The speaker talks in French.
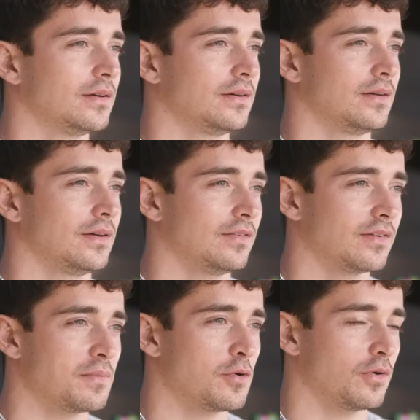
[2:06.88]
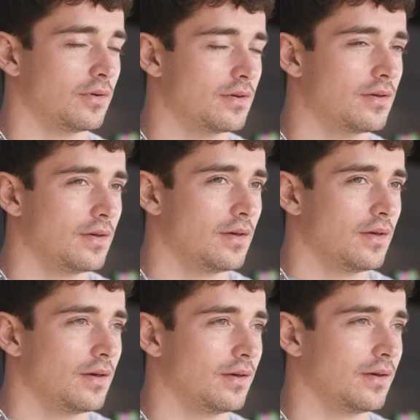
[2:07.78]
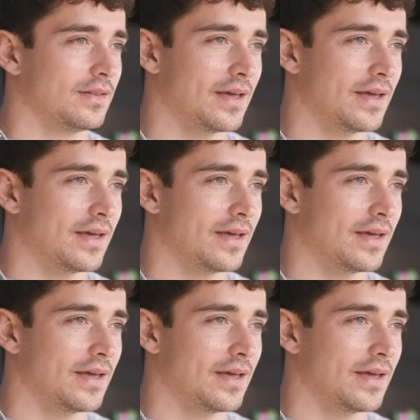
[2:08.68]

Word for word: euh, est vraiment euh,